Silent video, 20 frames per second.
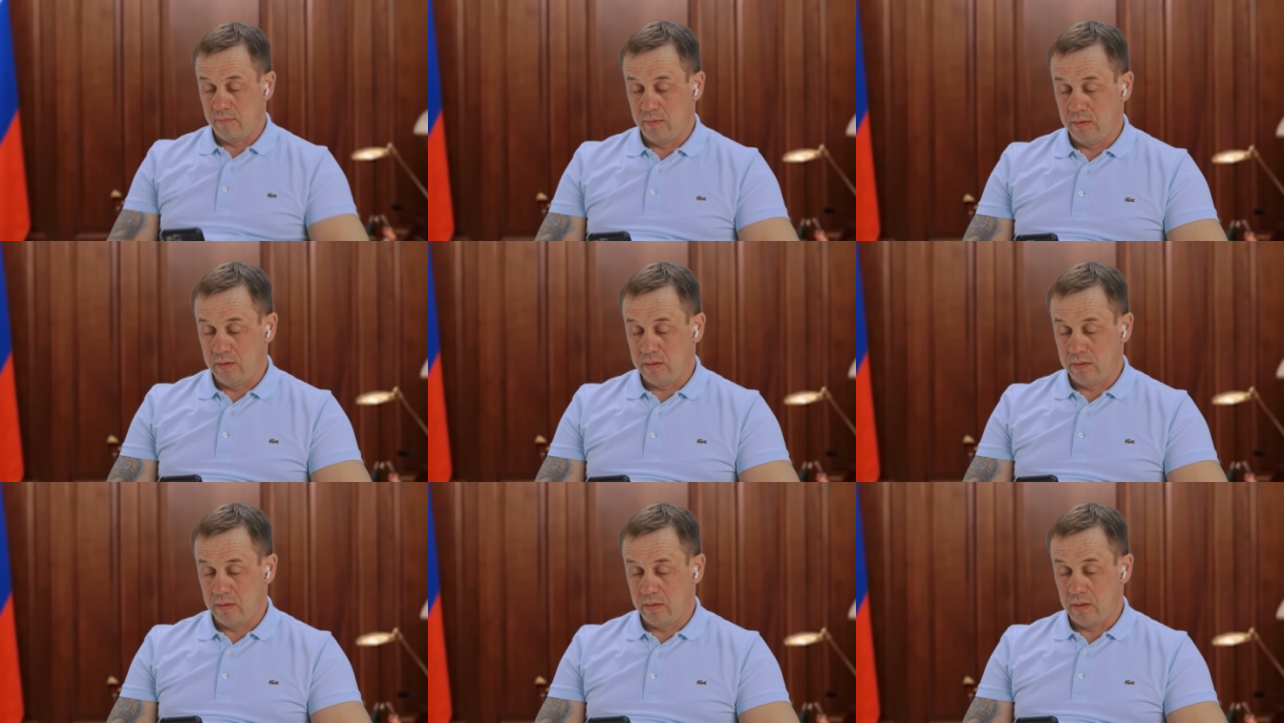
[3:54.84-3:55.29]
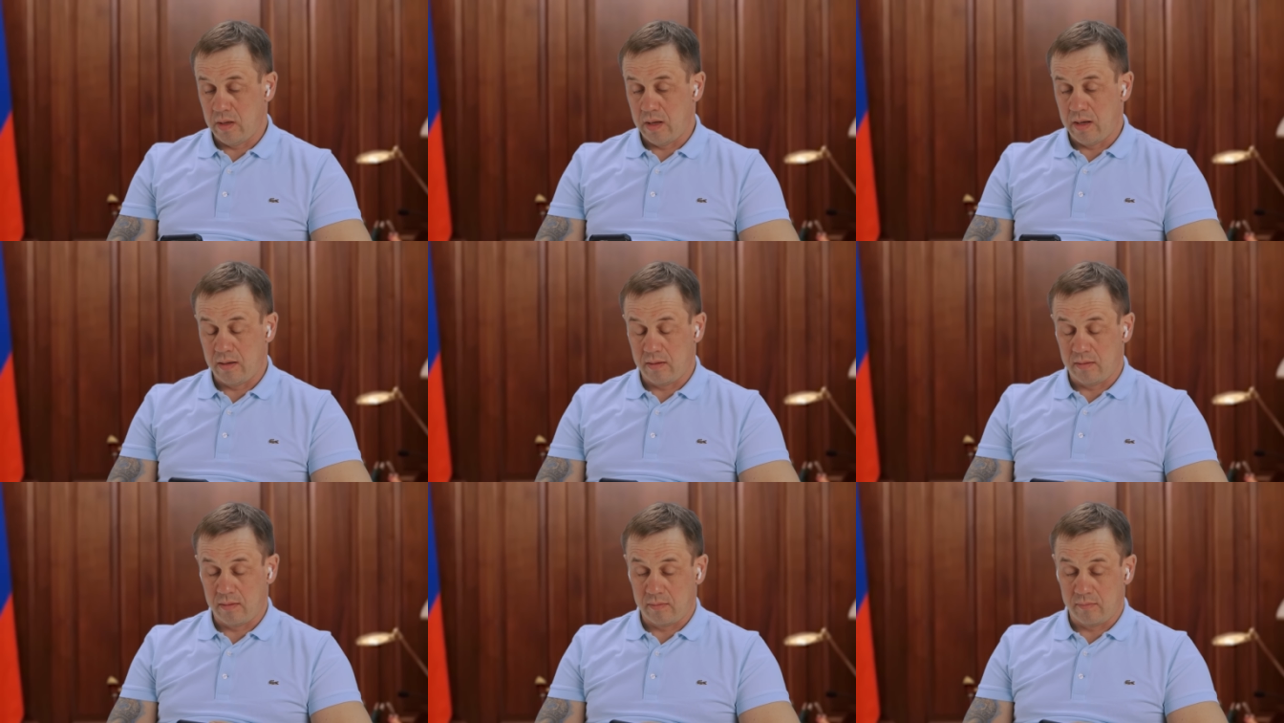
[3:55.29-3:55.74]
Выставил,
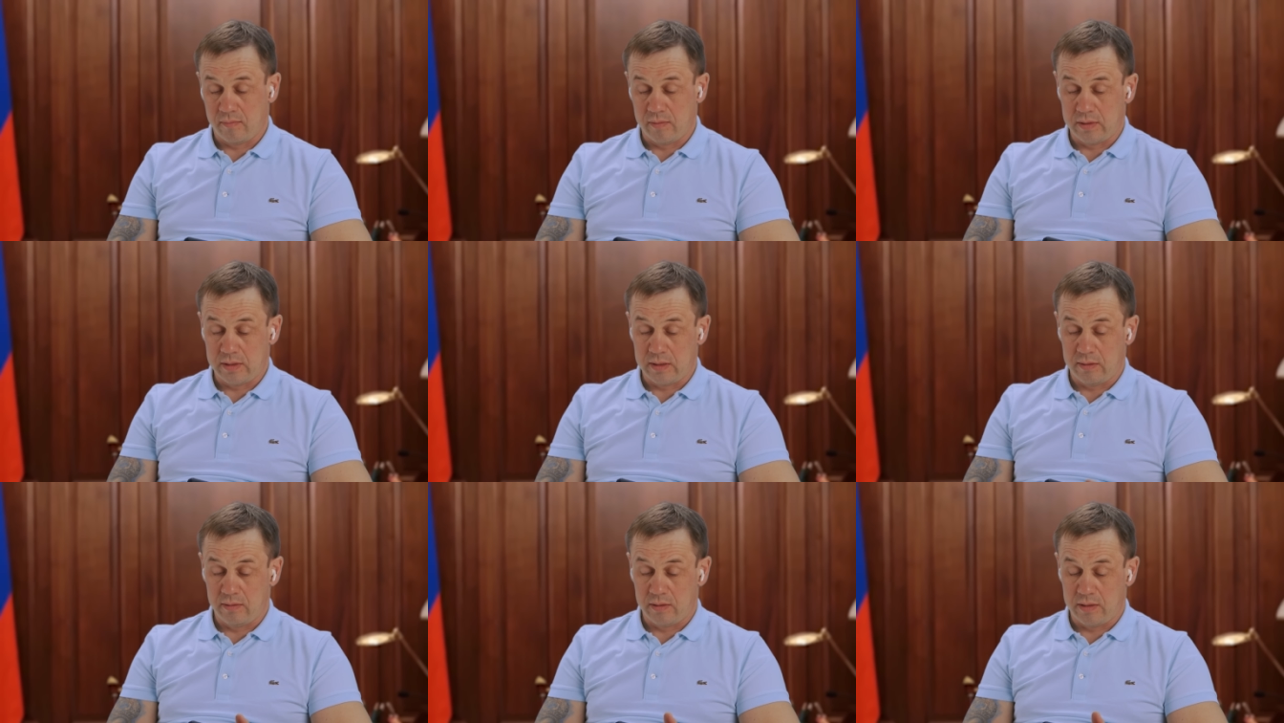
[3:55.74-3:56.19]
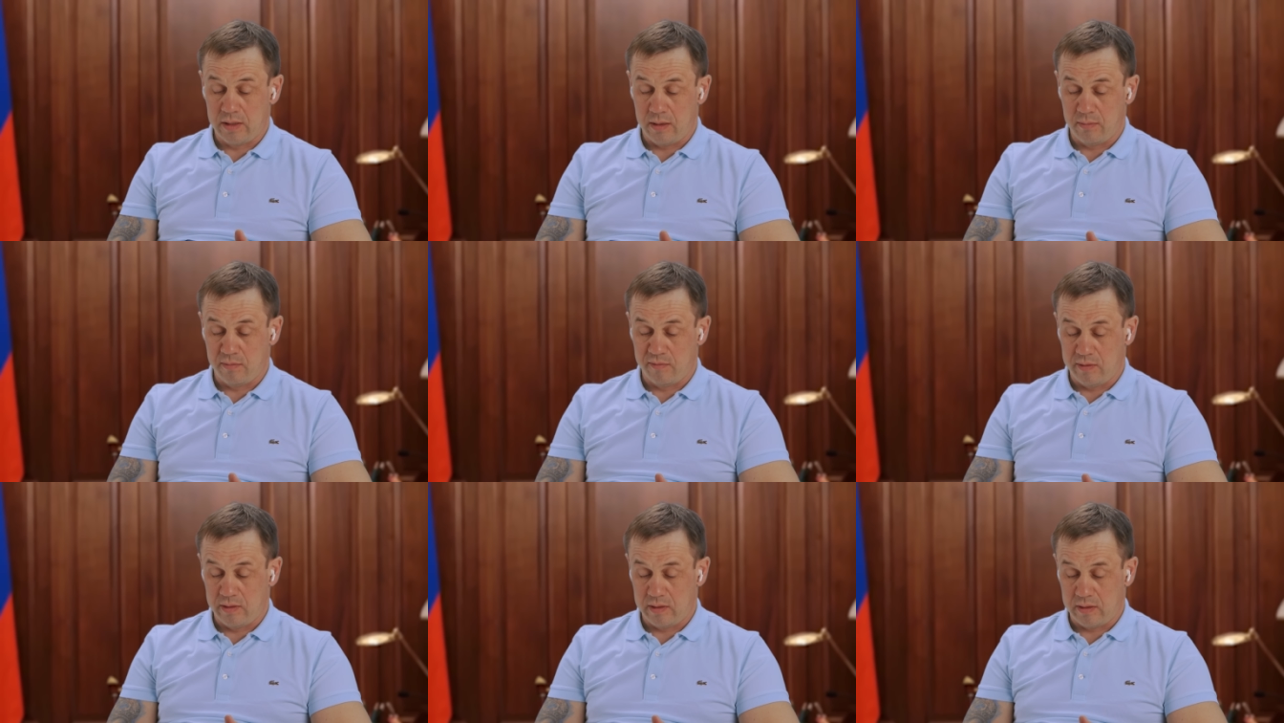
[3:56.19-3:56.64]
а, выставил
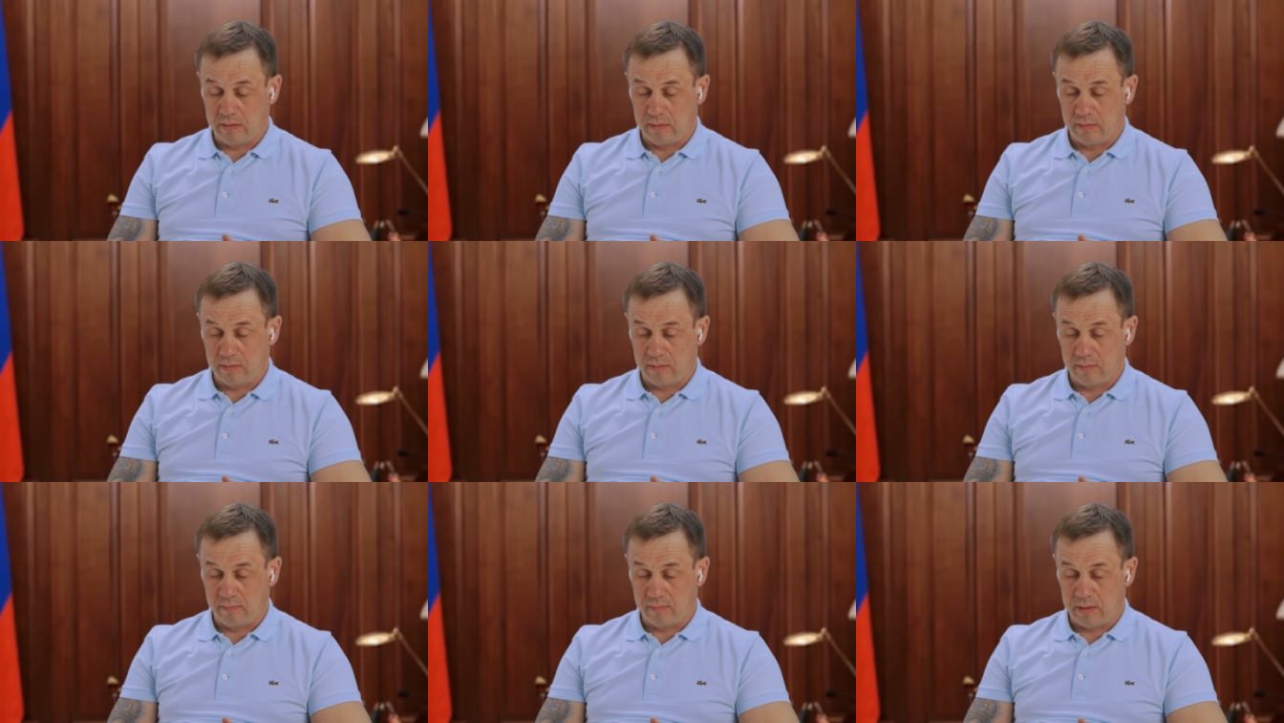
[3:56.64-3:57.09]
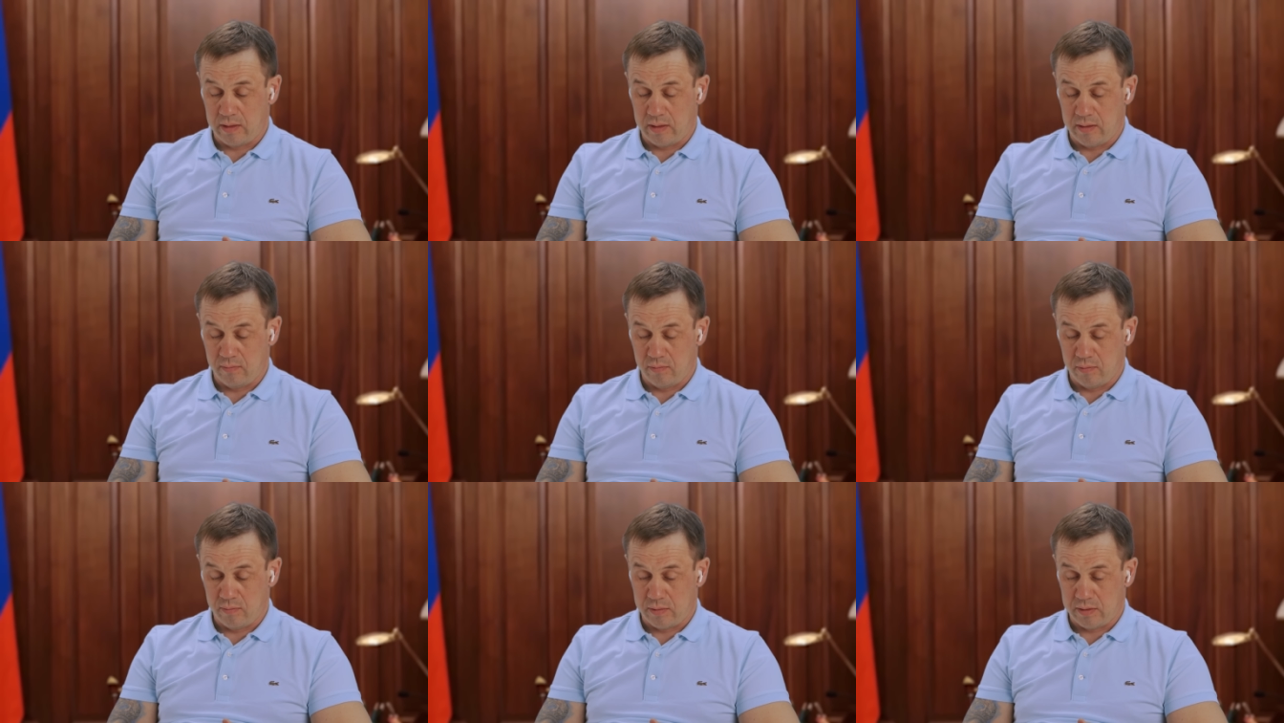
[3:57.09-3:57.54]
требования а,
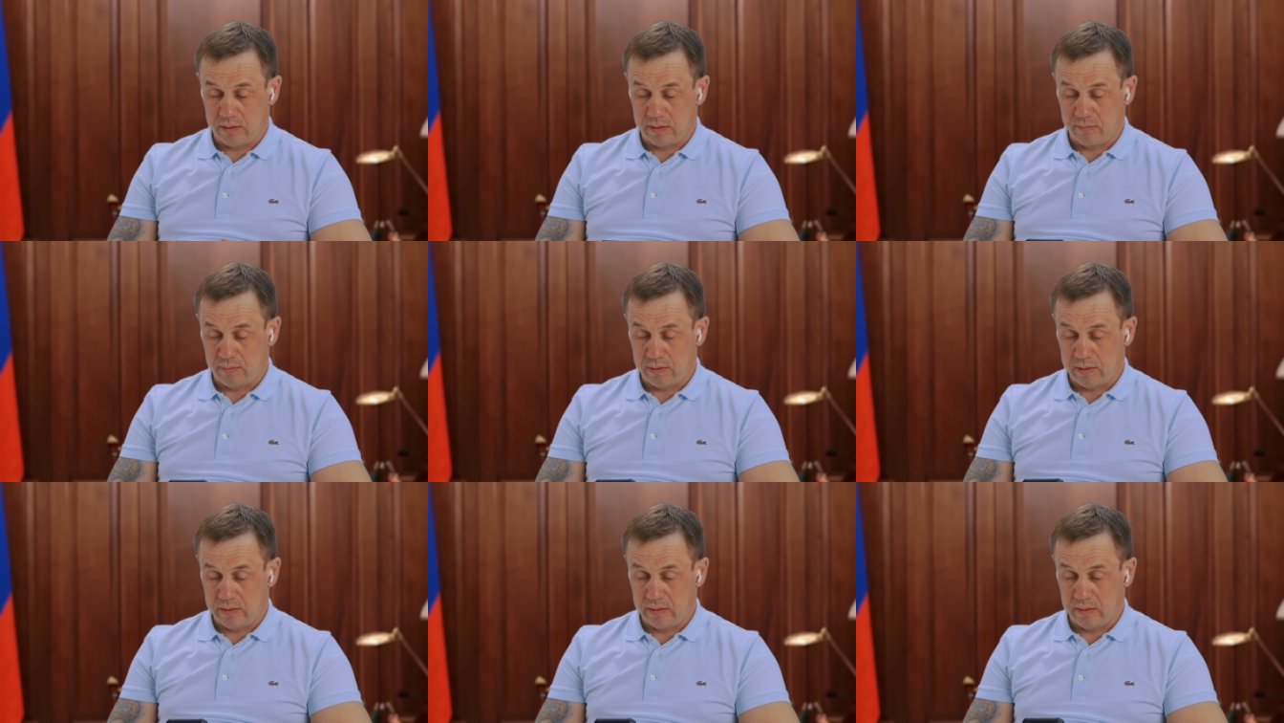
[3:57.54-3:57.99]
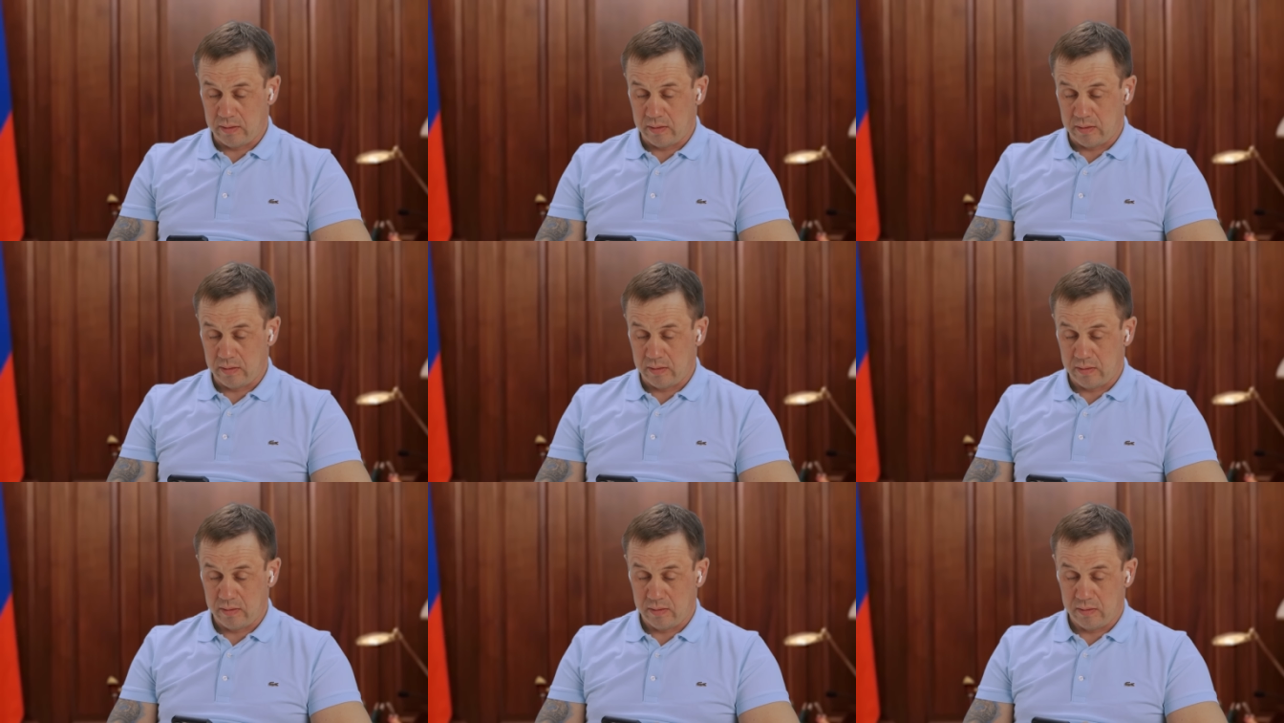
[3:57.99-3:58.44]
каким образом,
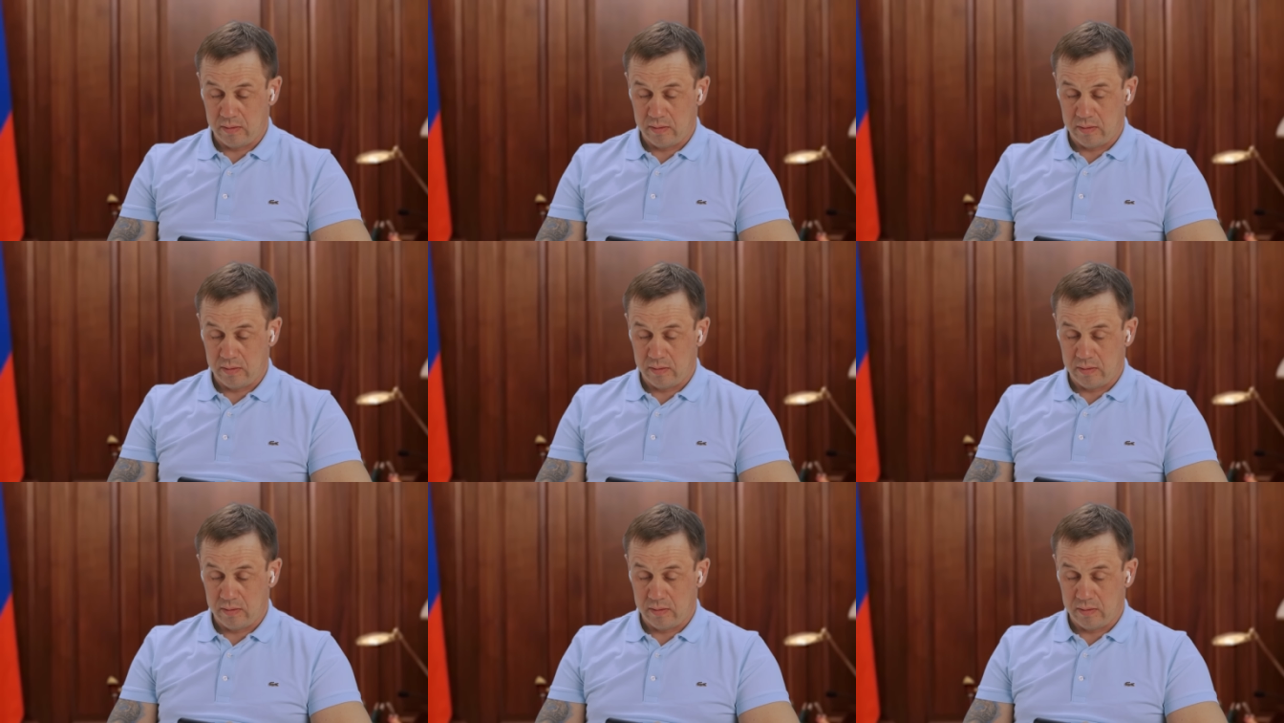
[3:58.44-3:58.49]
простите?